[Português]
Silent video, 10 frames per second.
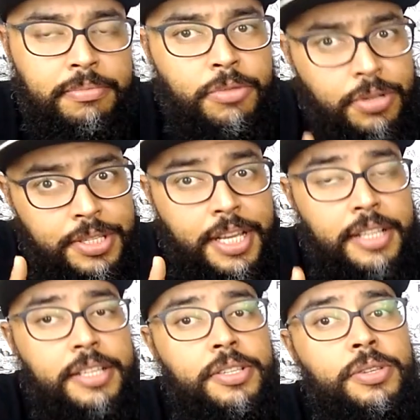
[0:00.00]
Gostei
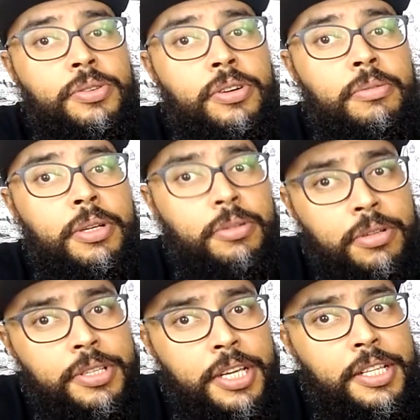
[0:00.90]
desse som, mano.
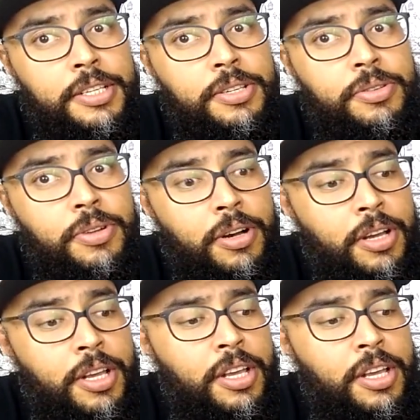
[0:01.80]
Gostei desse som.